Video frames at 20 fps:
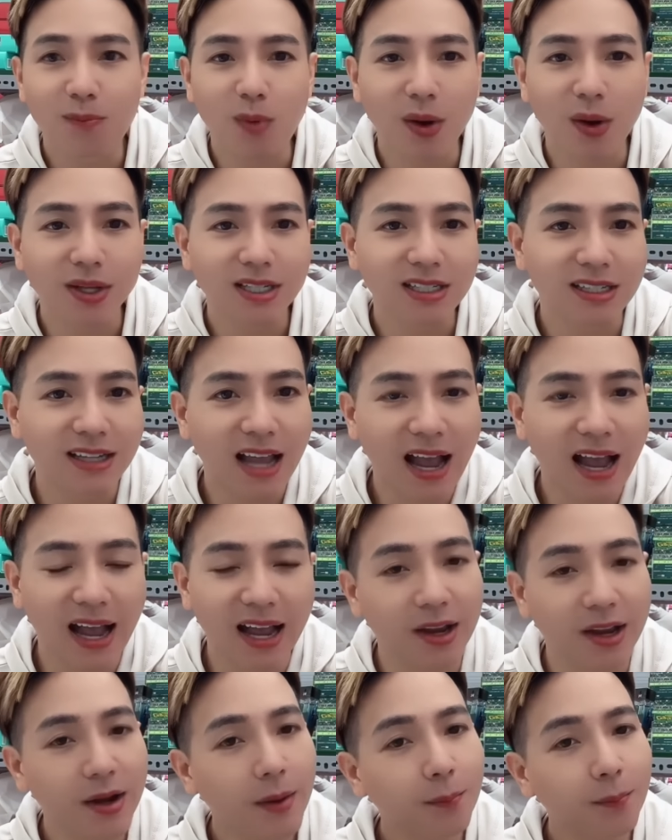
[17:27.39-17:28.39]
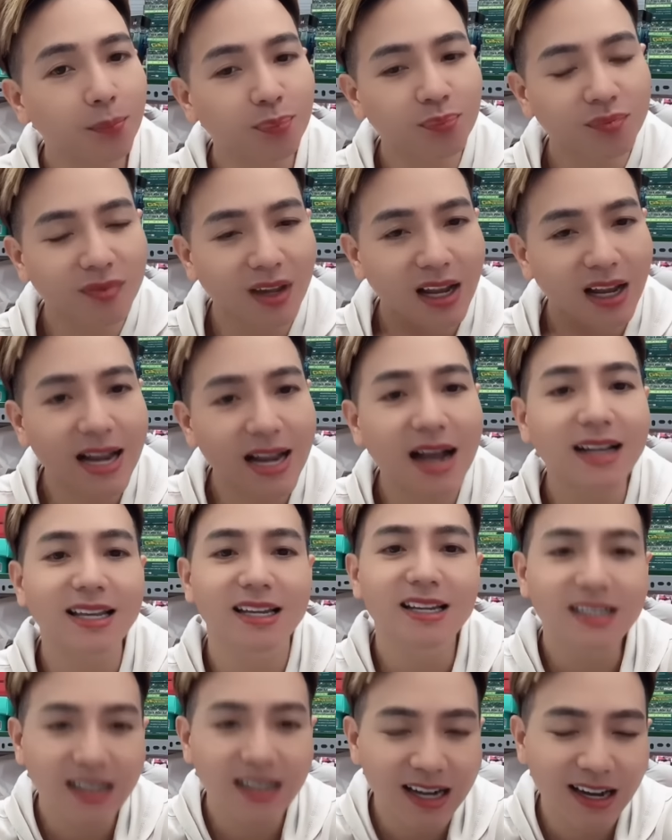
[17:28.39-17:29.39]
uh, mọi người hãy um,
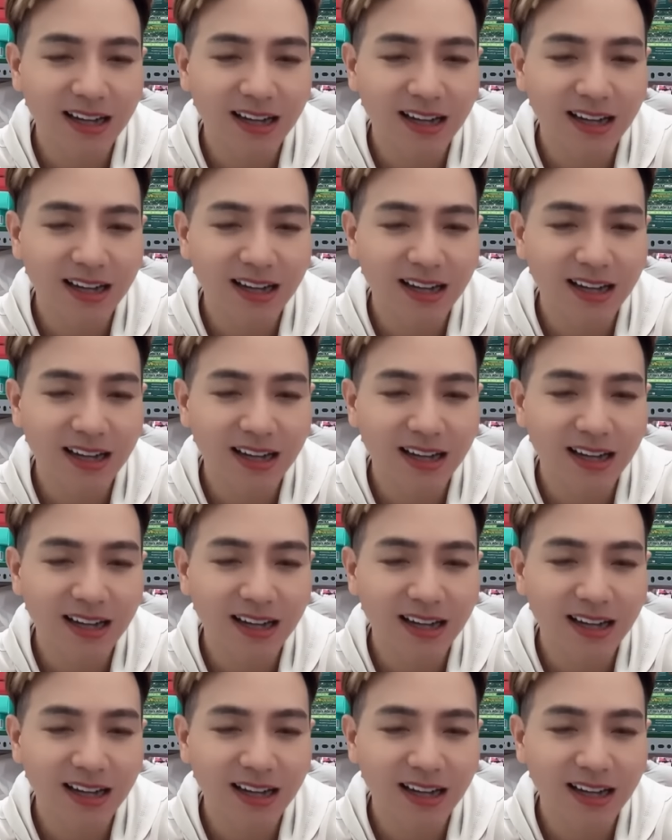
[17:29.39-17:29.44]
đăng ký